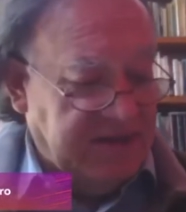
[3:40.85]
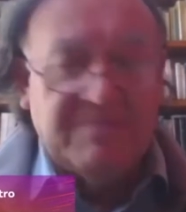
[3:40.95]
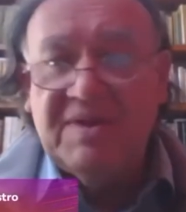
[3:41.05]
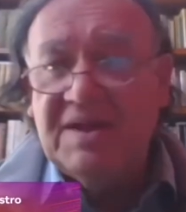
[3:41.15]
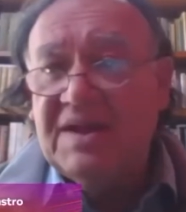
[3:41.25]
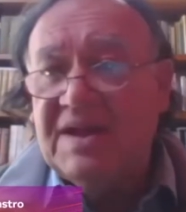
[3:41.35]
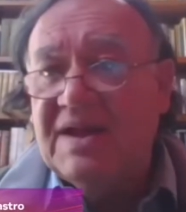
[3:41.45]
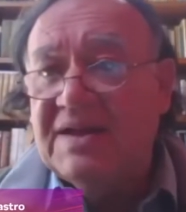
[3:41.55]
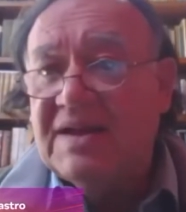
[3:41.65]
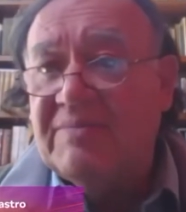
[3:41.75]
también
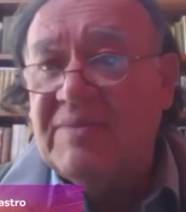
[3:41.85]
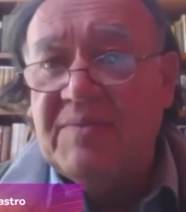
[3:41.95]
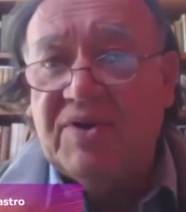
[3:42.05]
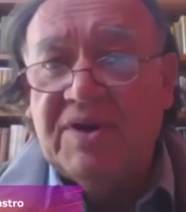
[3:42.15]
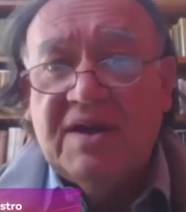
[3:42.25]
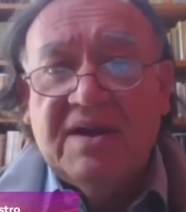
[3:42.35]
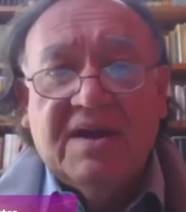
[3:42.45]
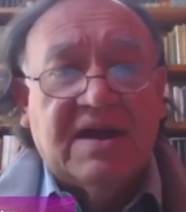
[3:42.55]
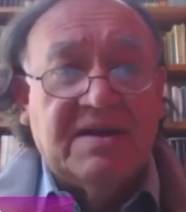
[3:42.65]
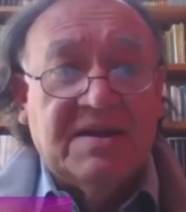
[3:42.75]
El mismo,
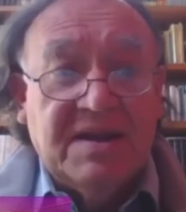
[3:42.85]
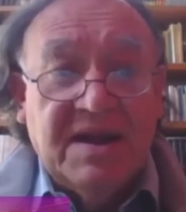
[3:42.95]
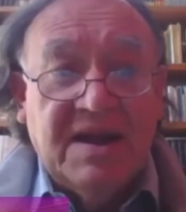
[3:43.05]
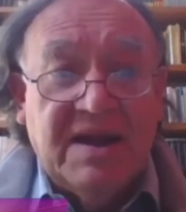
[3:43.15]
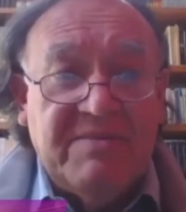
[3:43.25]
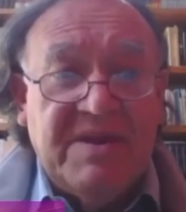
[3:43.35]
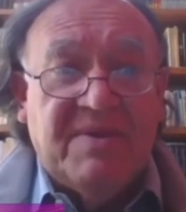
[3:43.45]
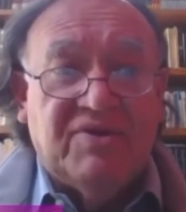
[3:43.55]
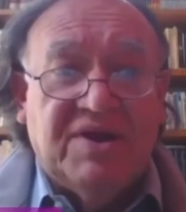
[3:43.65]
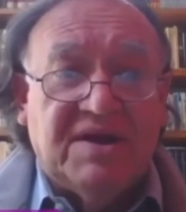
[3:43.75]
que diré en la
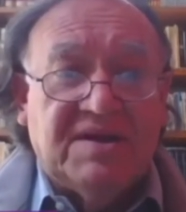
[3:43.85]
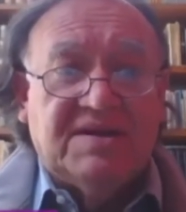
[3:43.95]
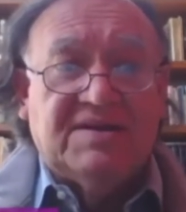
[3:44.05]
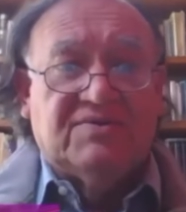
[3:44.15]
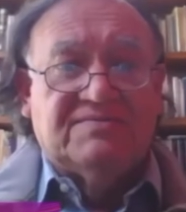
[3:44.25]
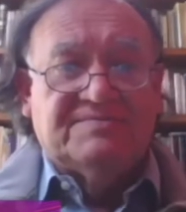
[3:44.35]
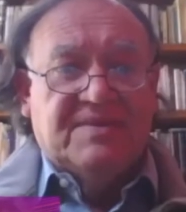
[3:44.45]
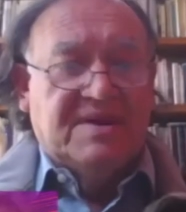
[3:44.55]
misma orientación.